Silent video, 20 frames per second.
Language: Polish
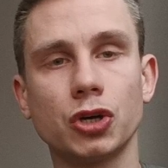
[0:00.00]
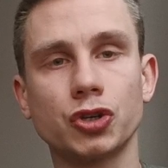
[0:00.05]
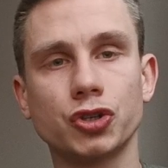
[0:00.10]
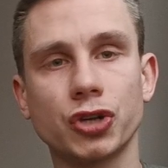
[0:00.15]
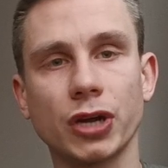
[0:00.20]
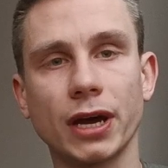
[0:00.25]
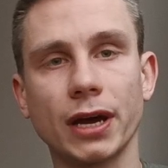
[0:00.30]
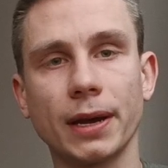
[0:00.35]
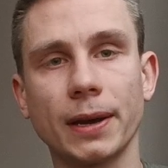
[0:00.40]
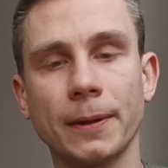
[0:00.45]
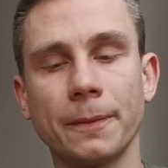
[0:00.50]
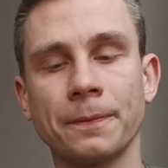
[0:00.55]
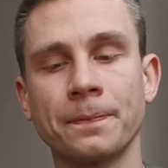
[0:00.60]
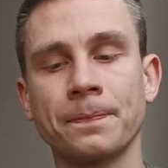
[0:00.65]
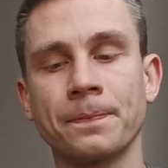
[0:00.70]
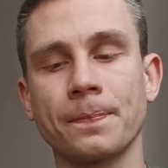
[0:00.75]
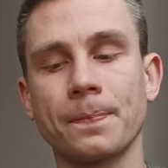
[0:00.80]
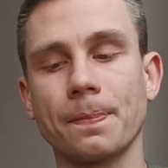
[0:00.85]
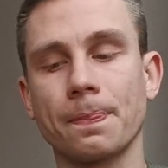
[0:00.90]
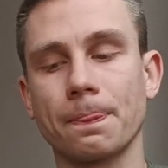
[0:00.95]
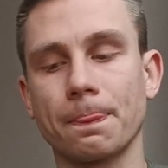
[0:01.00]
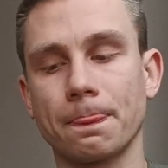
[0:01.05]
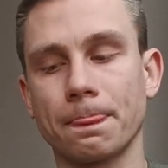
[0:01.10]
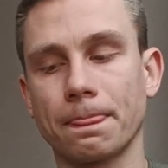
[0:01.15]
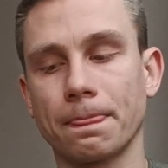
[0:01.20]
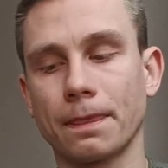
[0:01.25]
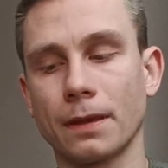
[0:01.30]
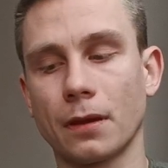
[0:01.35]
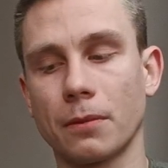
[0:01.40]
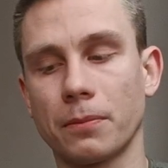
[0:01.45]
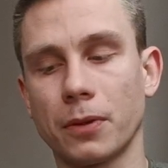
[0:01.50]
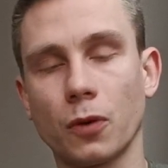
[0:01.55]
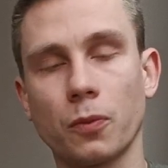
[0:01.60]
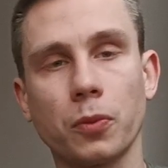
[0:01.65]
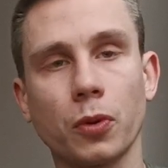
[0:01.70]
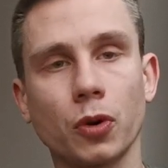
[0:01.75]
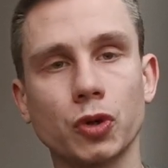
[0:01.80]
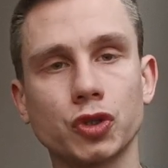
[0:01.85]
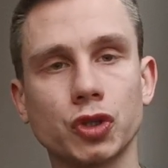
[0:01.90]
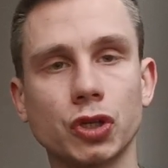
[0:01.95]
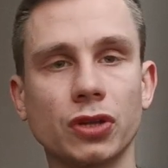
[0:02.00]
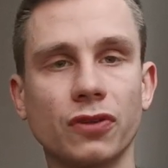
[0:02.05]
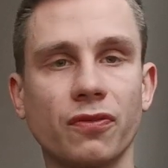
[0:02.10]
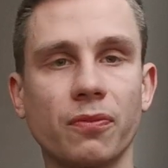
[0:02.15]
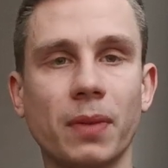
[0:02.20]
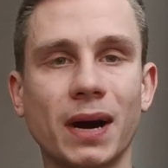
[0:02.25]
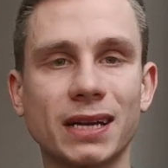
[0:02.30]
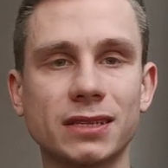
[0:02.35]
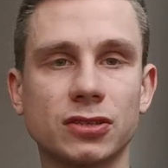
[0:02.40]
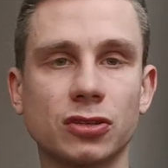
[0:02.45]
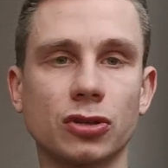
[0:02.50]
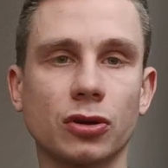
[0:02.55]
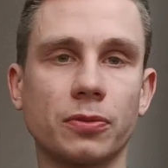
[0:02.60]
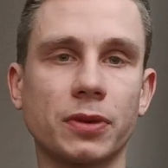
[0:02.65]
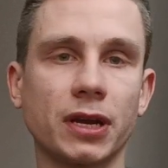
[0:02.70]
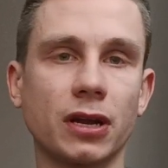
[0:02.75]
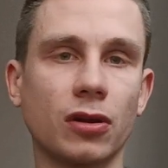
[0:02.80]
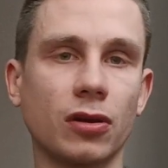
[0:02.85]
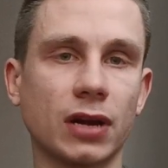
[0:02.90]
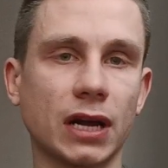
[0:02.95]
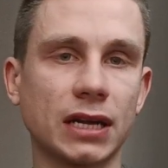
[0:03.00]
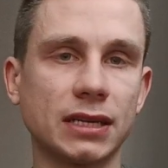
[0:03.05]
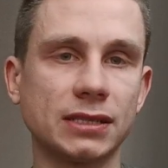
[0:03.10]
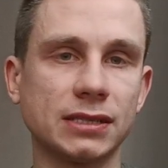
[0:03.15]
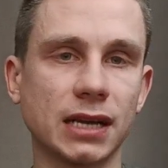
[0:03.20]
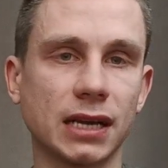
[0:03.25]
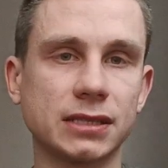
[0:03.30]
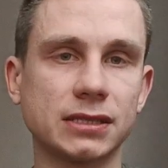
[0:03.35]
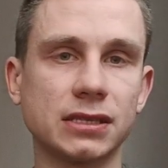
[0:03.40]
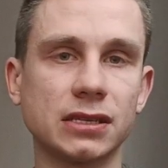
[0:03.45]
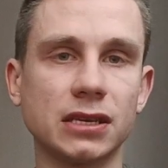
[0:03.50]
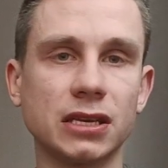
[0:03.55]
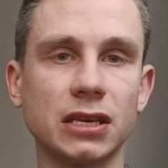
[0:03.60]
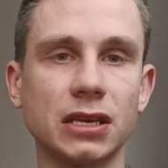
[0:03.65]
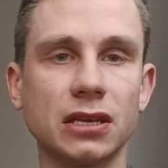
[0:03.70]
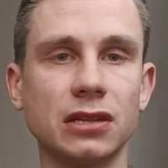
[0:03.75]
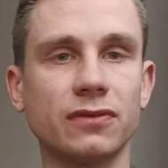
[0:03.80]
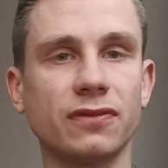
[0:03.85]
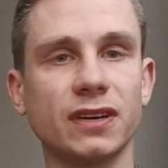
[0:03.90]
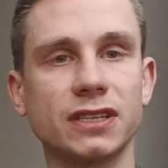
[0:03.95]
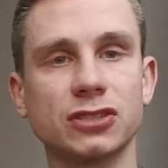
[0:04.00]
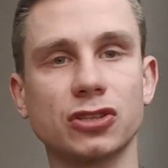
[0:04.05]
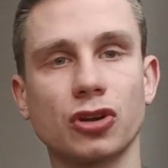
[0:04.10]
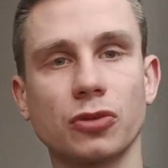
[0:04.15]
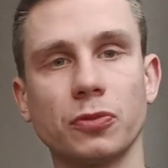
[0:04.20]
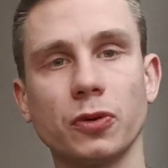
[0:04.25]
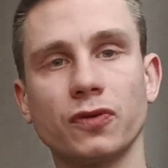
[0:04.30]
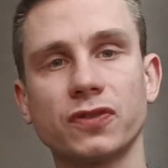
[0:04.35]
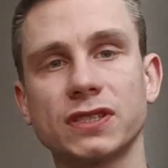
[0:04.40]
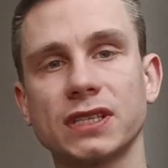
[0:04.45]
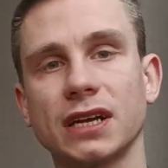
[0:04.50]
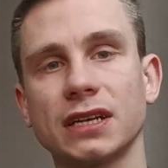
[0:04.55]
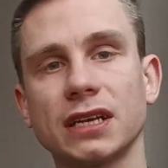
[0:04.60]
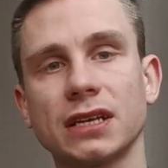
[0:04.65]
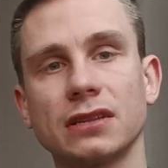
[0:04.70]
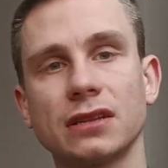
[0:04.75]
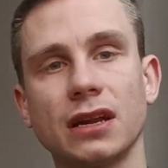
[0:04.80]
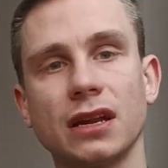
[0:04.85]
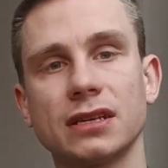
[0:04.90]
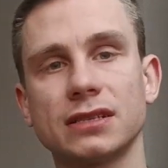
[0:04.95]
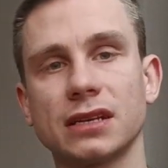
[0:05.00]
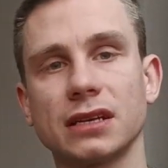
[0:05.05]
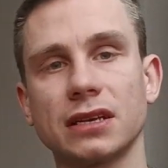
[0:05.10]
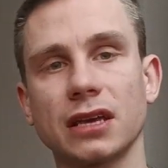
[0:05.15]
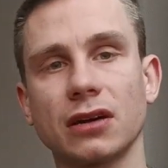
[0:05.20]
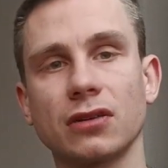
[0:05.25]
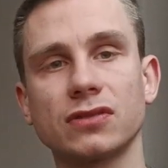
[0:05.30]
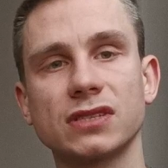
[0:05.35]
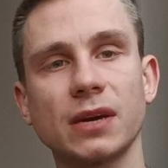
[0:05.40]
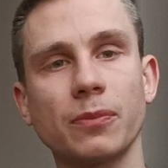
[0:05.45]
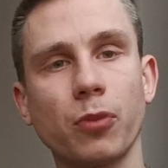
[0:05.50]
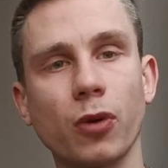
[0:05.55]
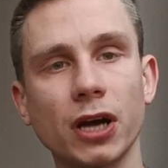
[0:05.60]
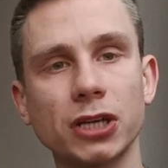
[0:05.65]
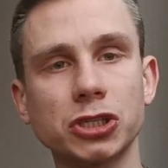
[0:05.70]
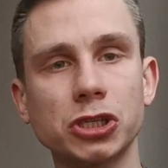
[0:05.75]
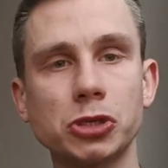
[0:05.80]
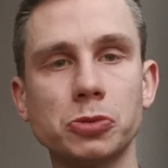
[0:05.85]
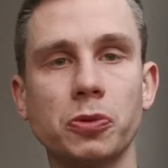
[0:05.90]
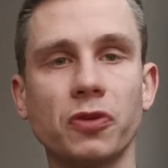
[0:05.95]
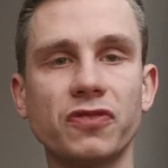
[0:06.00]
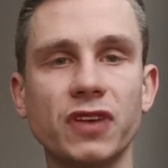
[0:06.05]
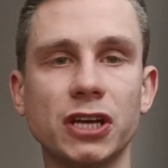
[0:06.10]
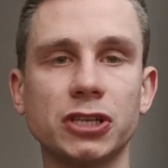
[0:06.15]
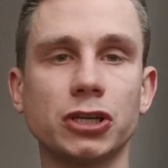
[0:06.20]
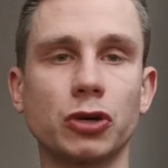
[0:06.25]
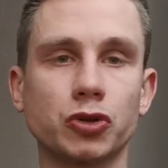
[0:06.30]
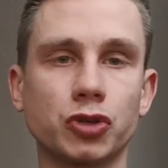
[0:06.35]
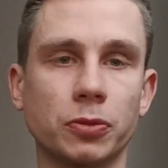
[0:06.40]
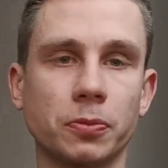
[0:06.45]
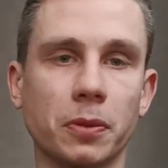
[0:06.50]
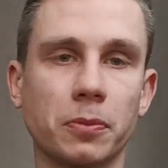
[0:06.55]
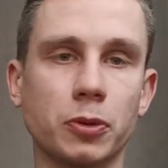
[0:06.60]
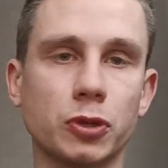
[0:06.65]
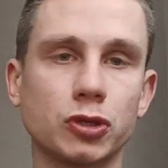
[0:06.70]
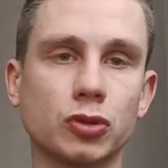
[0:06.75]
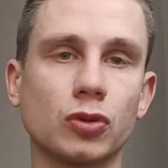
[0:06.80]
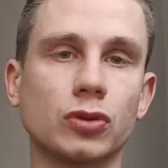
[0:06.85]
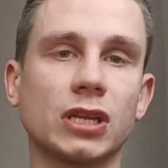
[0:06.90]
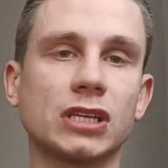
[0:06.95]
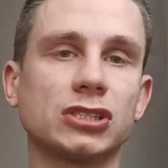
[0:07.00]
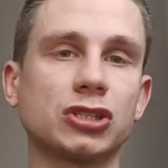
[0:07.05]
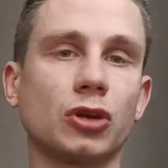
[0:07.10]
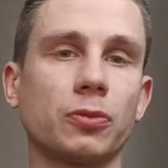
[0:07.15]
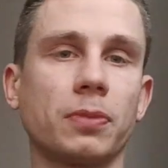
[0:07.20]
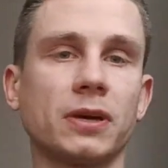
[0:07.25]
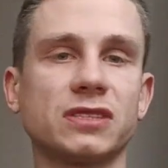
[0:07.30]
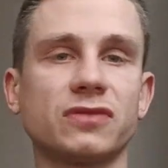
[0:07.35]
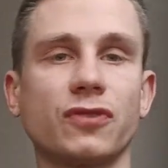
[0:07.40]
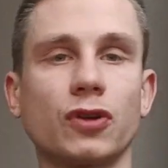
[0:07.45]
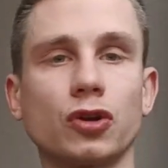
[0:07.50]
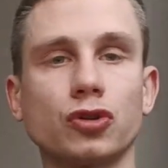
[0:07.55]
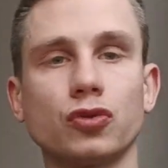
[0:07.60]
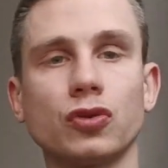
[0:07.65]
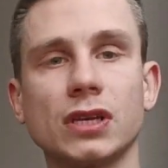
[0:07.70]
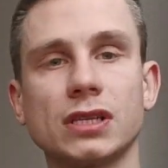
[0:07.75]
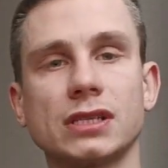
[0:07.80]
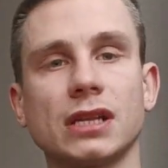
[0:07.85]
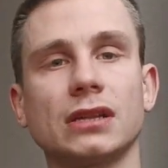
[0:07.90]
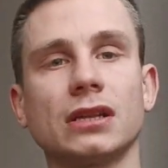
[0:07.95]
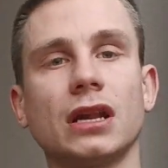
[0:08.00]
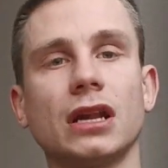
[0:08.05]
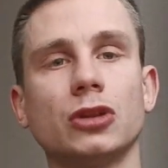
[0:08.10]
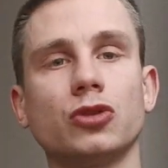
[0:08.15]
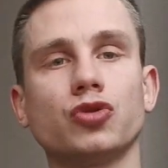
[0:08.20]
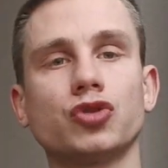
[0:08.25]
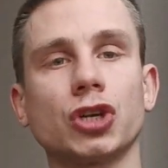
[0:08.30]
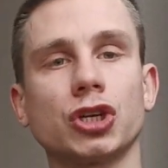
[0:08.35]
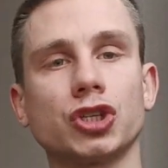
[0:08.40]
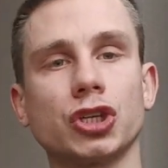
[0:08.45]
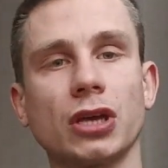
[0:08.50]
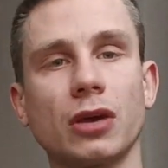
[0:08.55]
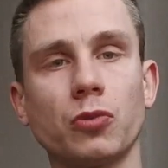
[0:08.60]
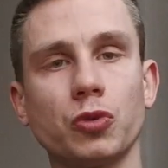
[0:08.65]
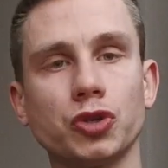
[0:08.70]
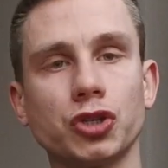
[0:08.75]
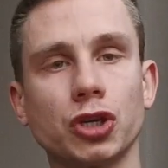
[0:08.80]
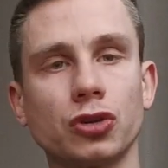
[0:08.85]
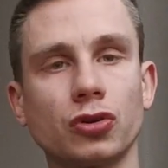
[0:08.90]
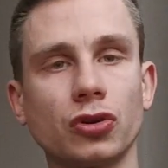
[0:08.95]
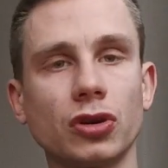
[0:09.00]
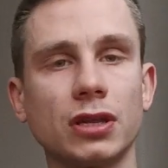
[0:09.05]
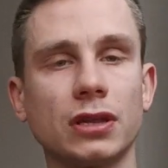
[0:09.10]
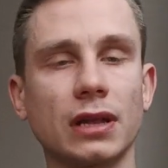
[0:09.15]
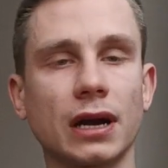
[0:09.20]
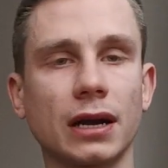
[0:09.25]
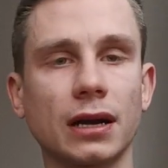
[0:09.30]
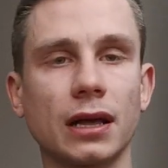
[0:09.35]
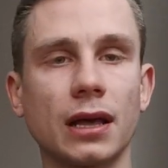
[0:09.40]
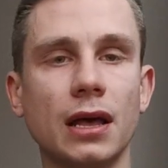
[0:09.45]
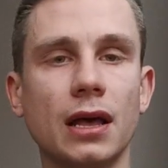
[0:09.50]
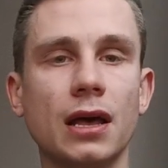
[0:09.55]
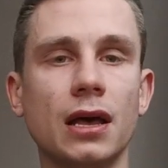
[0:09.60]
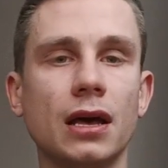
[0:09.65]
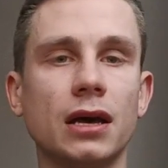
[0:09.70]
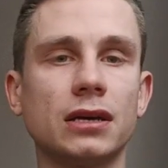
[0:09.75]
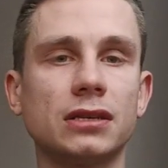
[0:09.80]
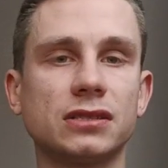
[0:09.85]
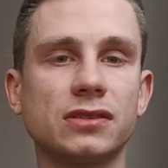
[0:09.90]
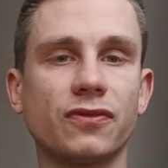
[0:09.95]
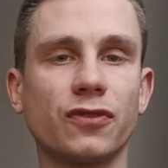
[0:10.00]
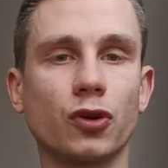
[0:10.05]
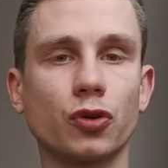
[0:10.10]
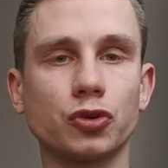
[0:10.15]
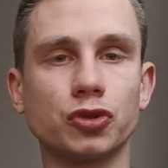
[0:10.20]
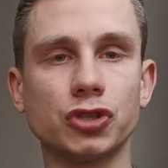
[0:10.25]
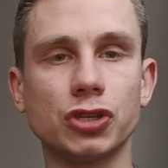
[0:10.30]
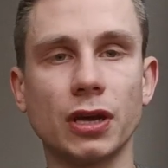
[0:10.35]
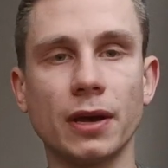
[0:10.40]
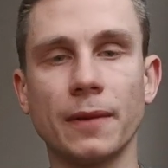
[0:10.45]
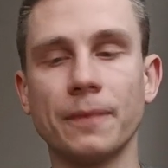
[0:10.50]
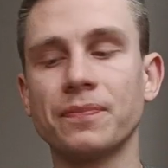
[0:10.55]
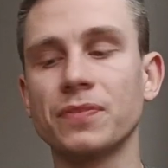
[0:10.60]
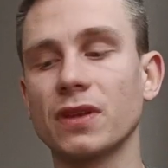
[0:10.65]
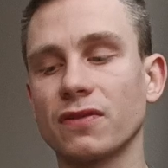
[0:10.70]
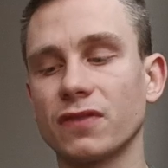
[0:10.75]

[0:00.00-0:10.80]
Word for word: że mm, był położony w bardzo dobrej lokalizacji i inwestor był w stanie tyle za niego zapłacić, bo wiedział, że po prostu ta stopa zwrotu jest na tyle duża, że jemu się to i tak zwróci.